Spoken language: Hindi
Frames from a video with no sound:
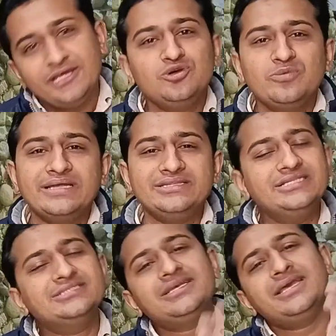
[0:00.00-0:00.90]
थैंक यू भाई
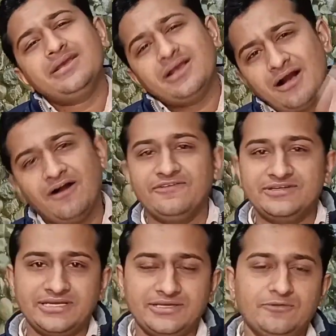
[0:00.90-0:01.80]
दिल से
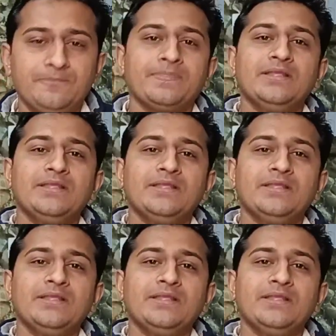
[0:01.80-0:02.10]
काफ़ी थैंक यू